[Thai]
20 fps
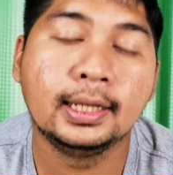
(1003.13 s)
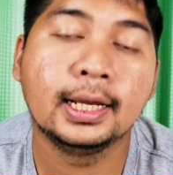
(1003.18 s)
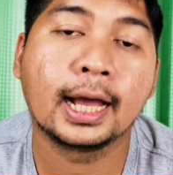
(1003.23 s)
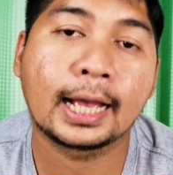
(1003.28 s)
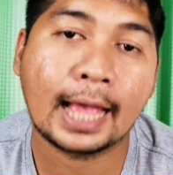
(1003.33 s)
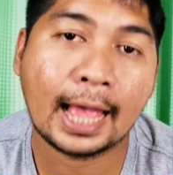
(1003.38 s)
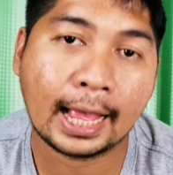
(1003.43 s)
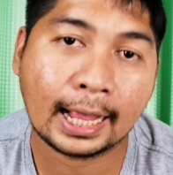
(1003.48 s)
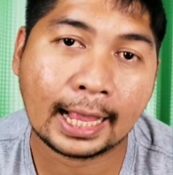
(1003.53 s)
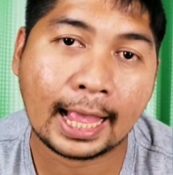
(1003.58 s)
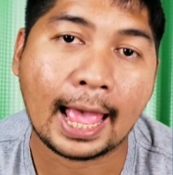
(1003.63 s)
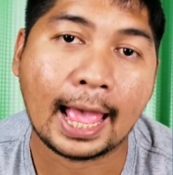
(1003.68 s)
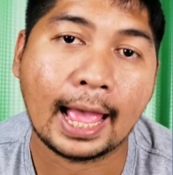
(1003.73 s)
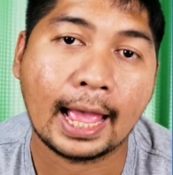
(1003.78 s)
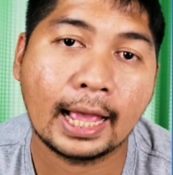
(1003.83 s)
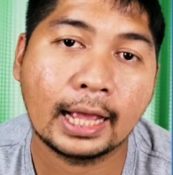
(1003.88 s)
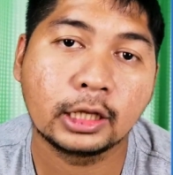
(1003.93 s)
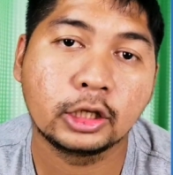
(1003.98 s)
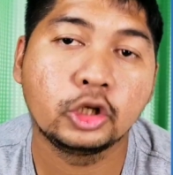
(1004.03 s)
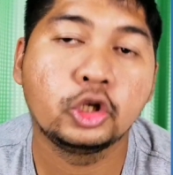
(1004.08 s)
เรือคากะ
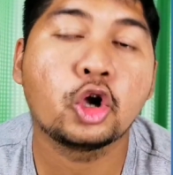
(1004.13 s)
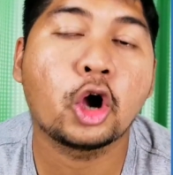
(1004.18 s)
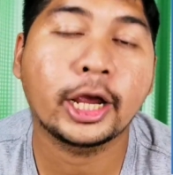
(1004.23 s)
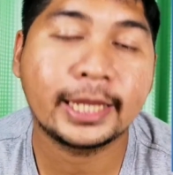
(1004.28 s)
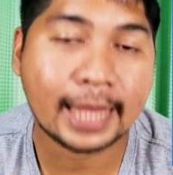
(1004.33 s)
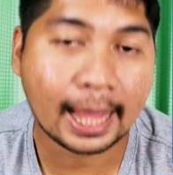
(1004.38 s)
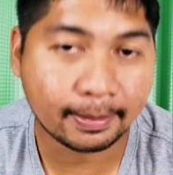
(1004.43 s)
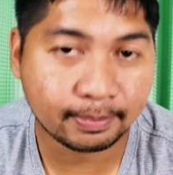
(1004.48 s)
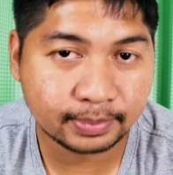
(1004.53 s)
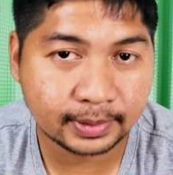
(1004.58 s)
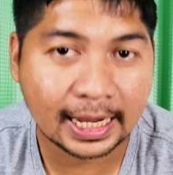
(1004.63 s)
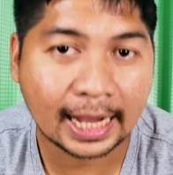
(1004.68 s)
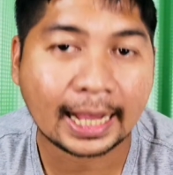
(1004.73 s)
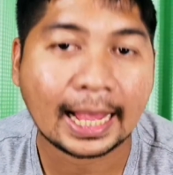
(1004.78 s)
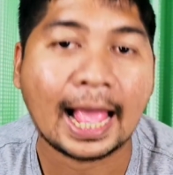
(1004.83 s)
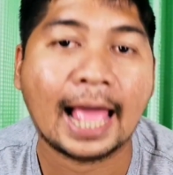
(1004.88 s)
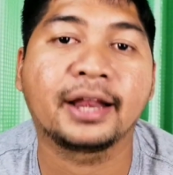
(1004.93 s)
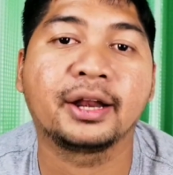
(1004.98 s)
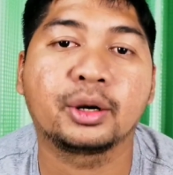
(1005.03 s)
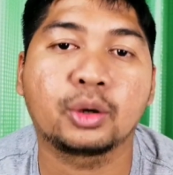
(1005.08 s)
ย่อยยับจา
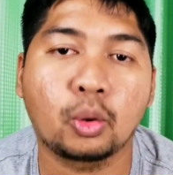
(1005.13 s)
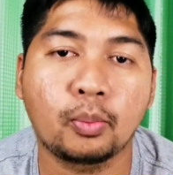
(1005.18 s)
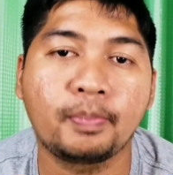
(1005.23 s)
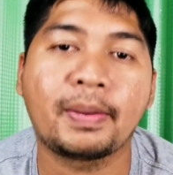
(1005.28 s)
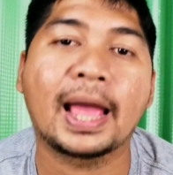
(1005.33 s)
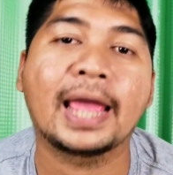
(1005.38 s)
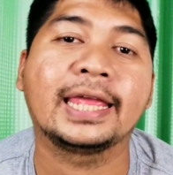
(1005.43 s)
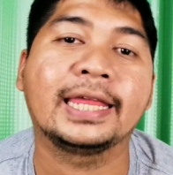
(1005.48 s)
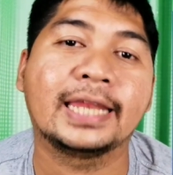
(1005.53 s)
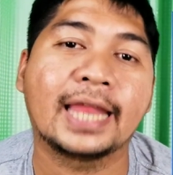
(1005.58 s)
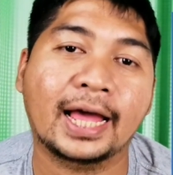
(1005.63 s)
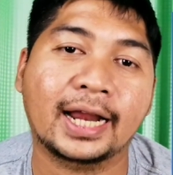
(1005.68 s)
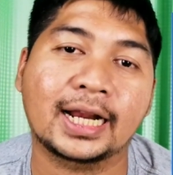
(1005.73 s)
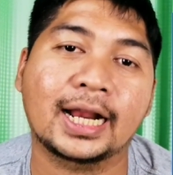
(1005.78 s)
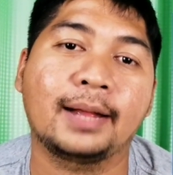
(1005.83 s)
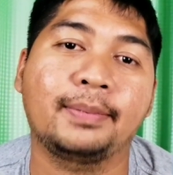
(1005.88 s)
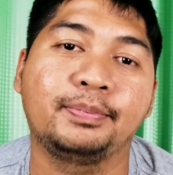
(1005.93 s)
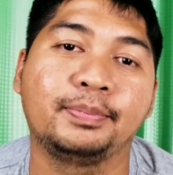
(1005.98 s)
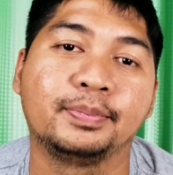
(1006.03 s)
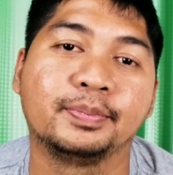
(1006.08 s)
กการรบไปนะ
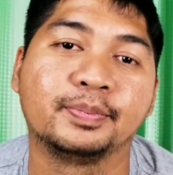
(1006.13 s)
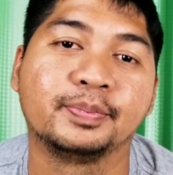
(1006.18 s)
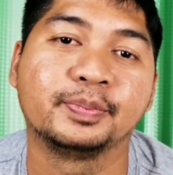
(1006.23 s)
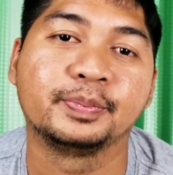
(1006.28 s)
ครับ